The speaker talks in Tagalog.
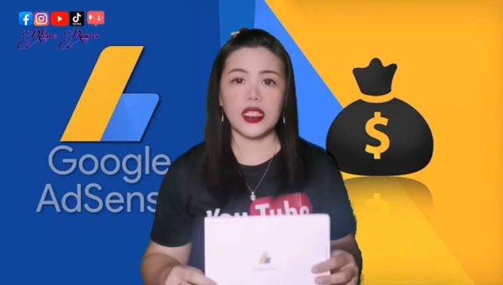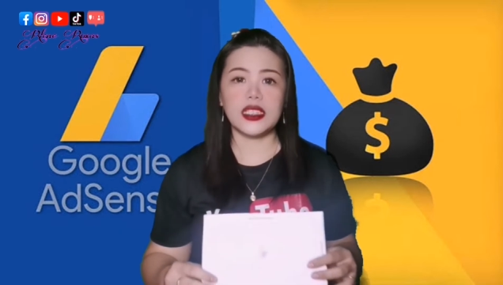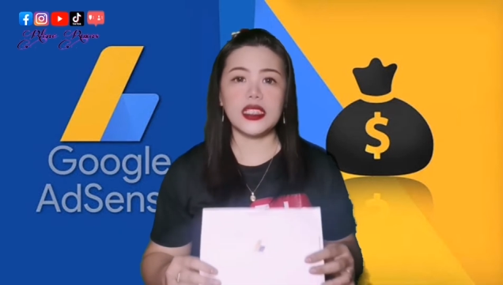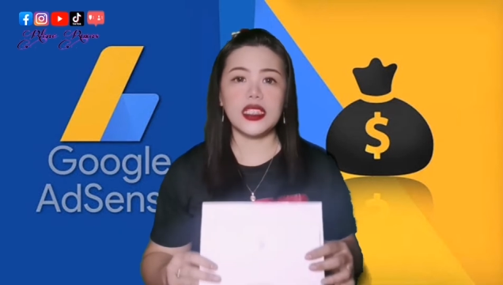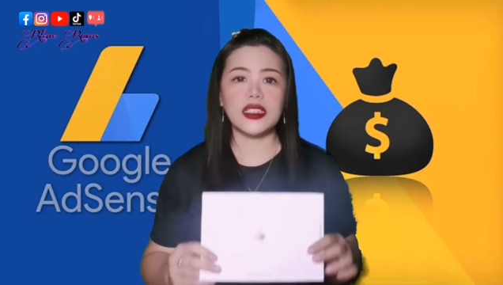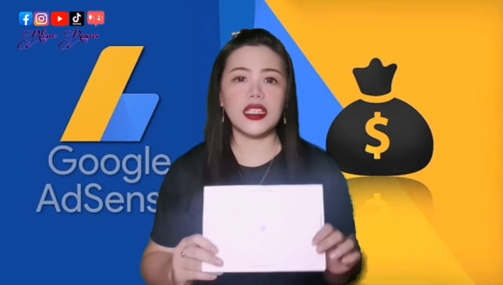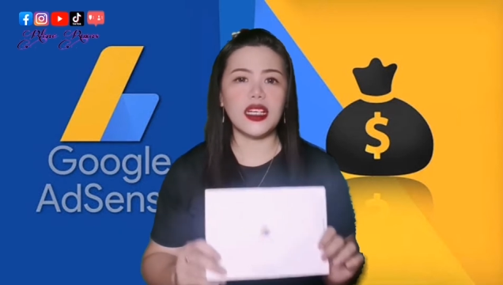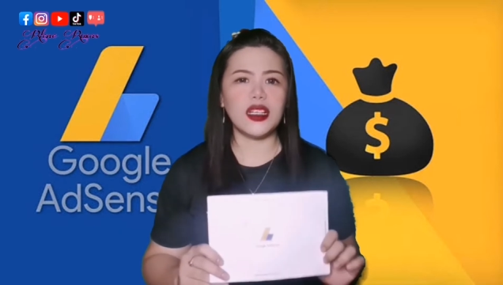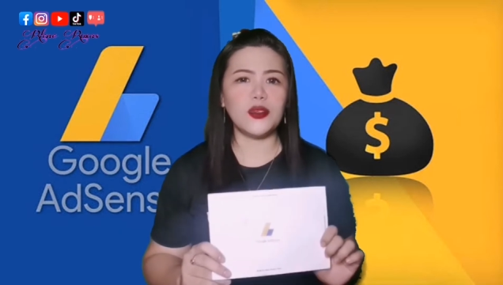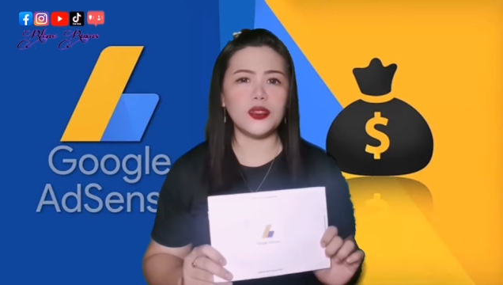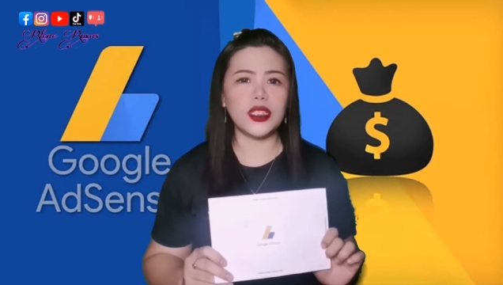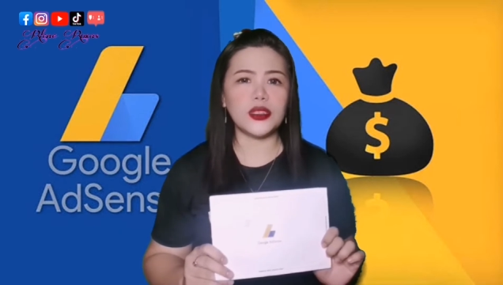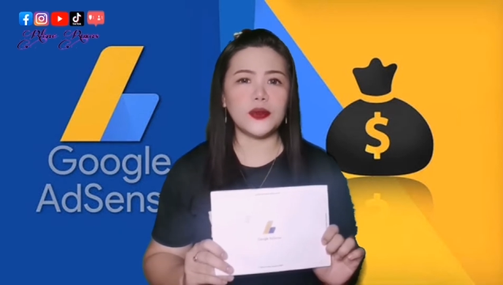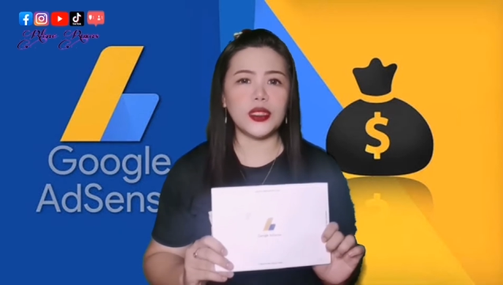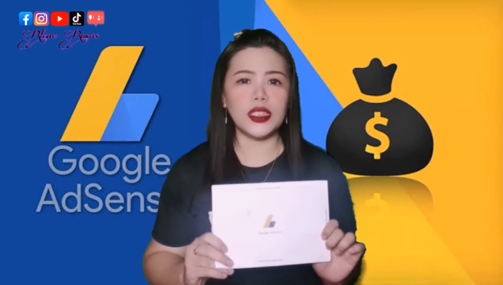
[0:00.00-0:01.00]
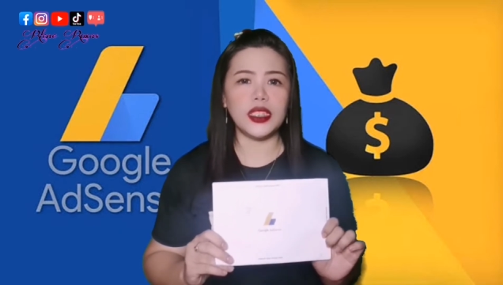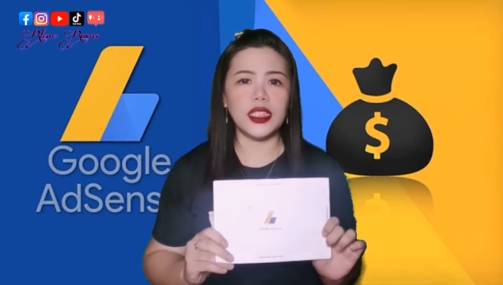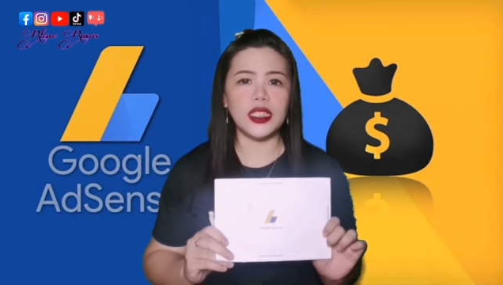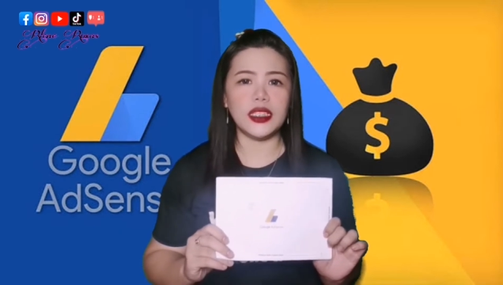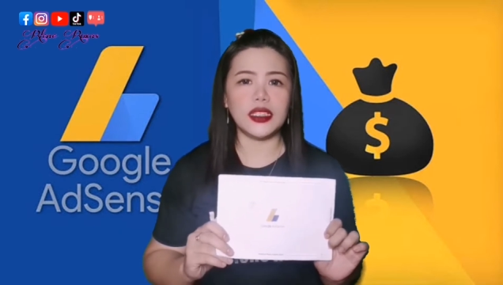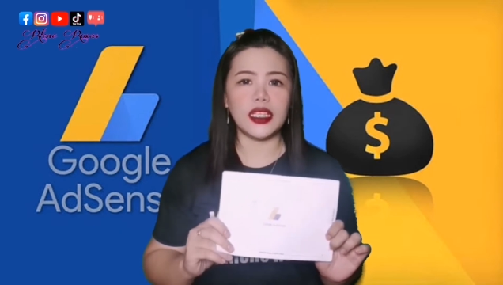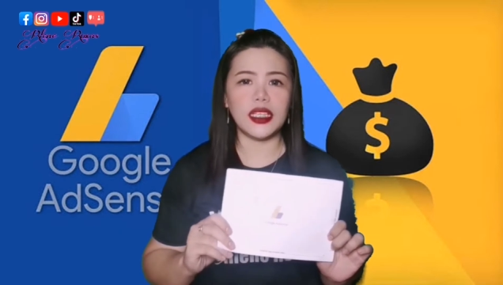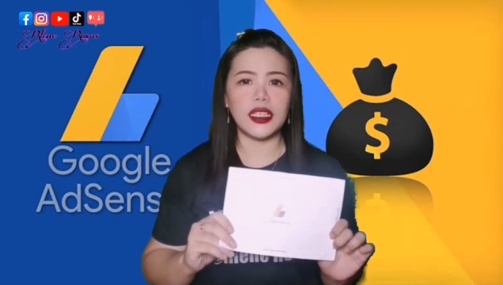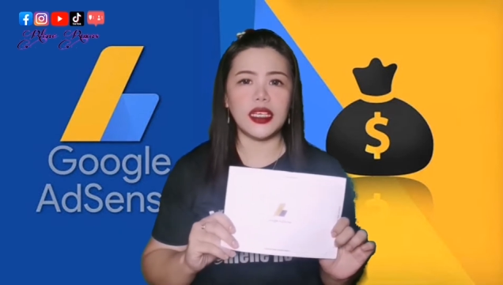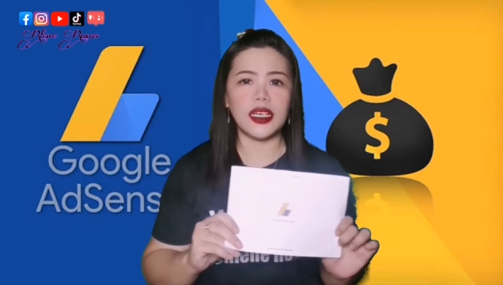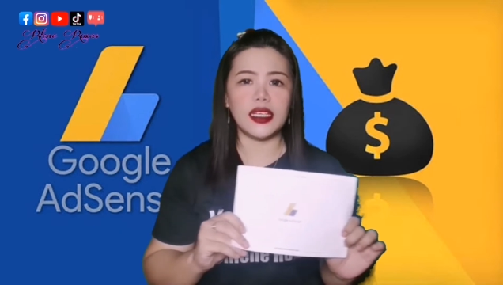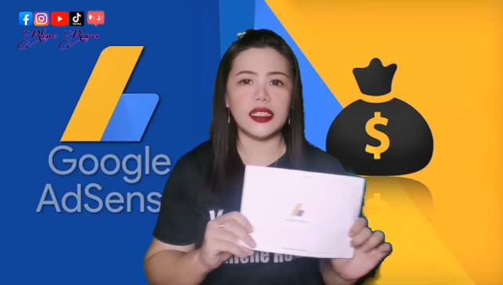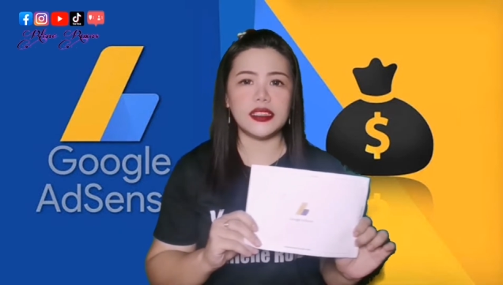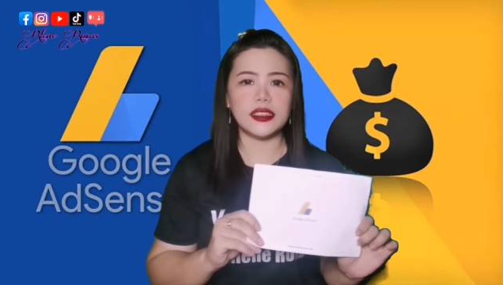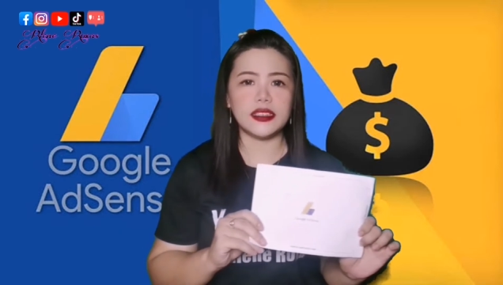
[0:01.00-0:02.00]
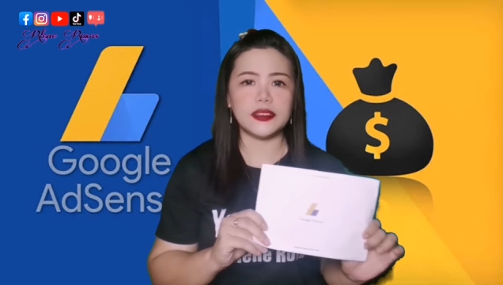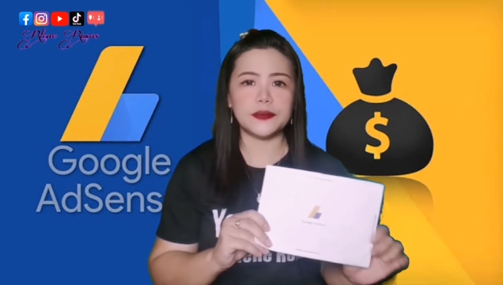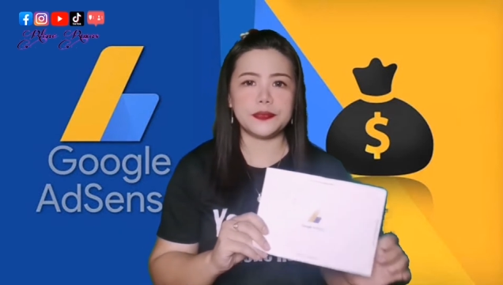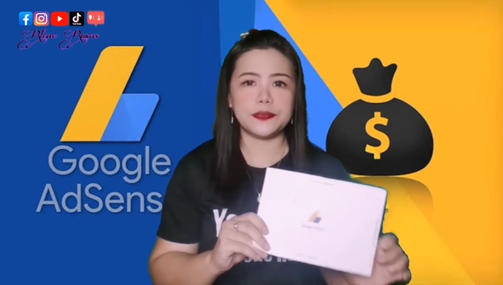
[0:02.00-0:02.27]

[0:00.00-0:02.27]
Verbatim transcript: Kasi ang tagal ko na itong hinihintay, guys.